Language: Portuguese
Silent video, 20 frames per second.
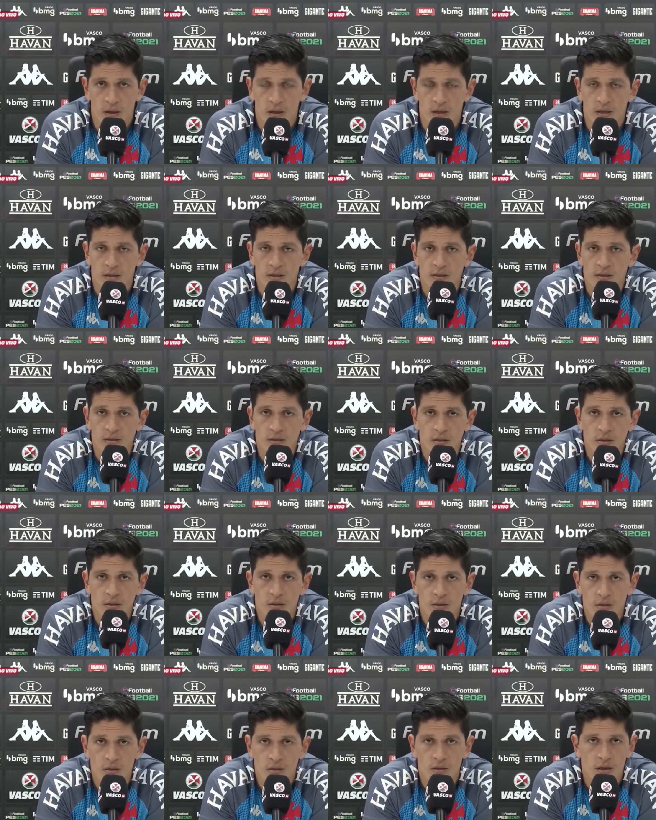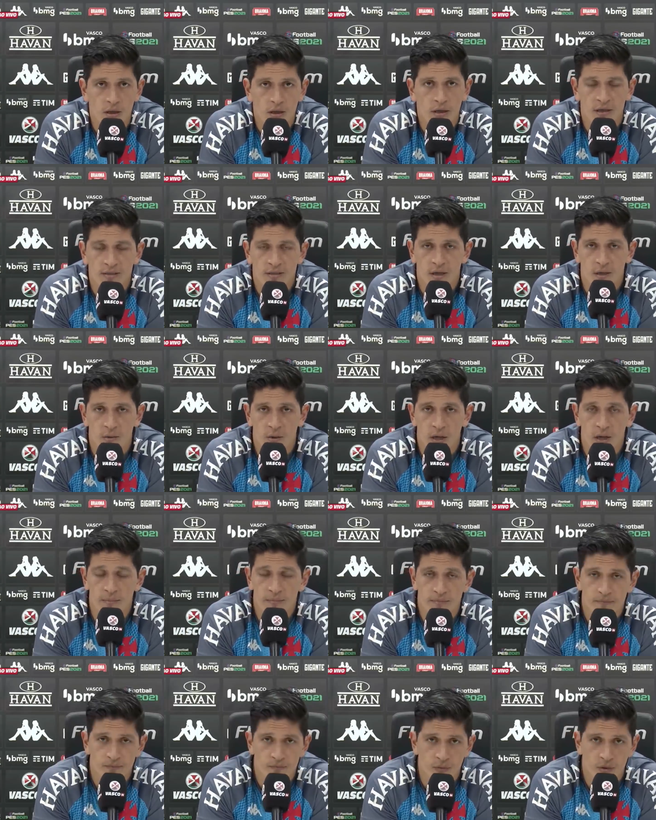É descansar bem,
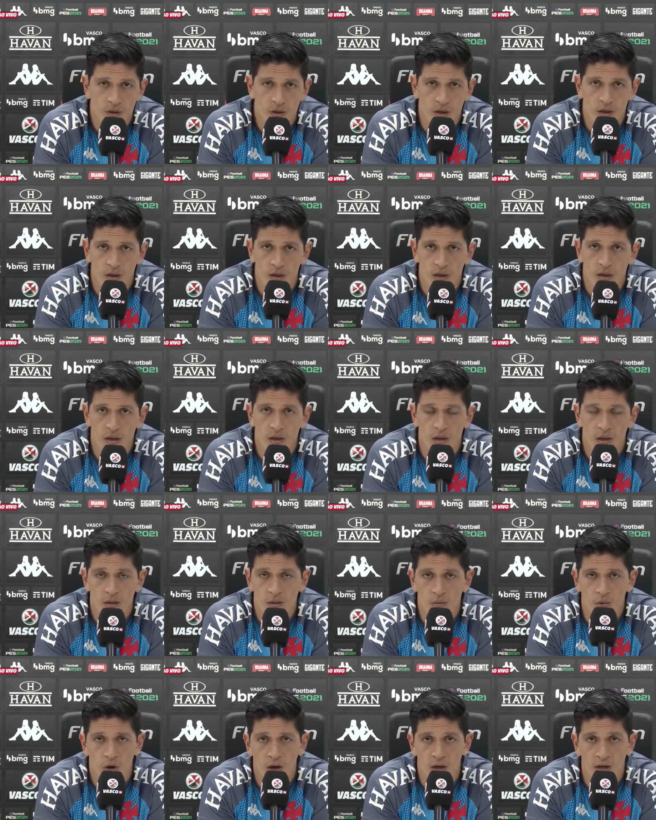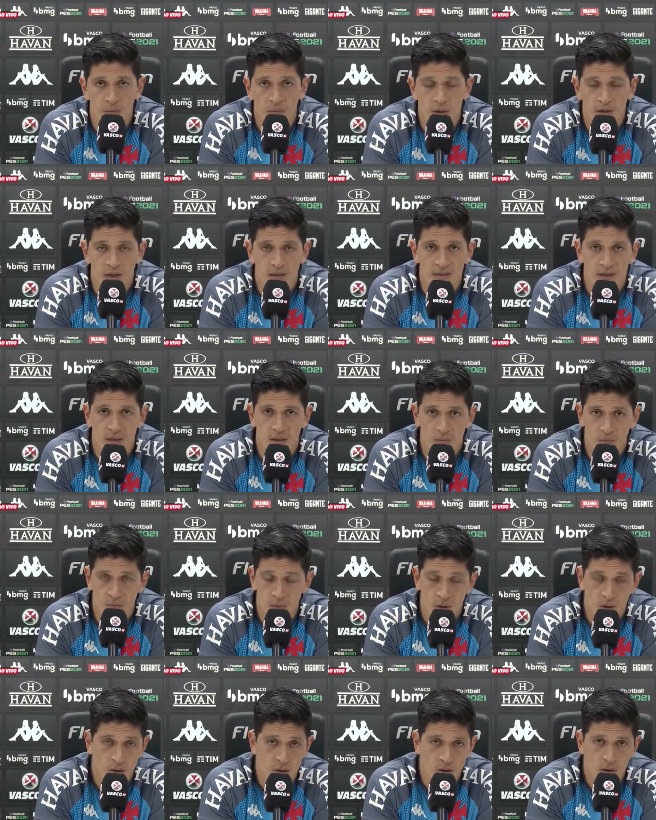é, eh, boa alimentação.
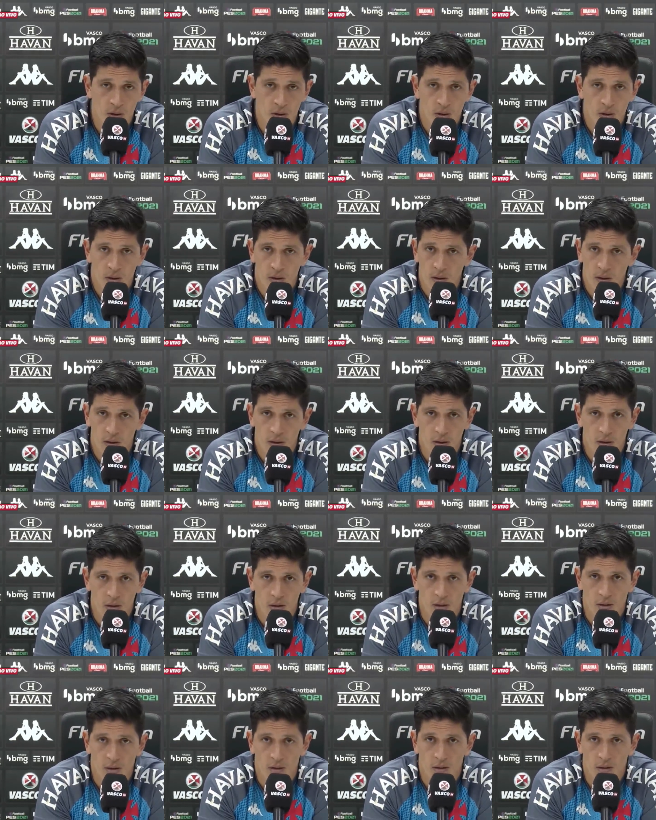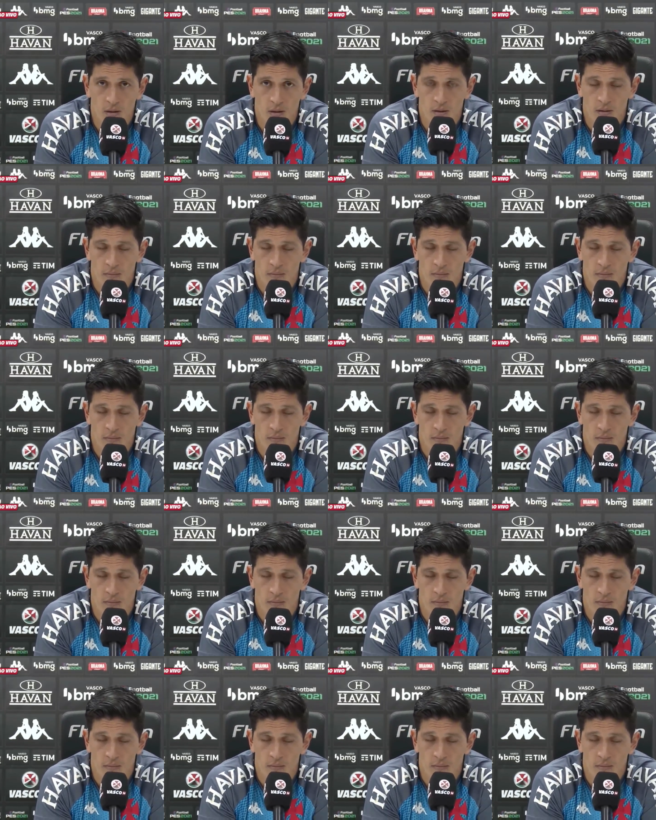É...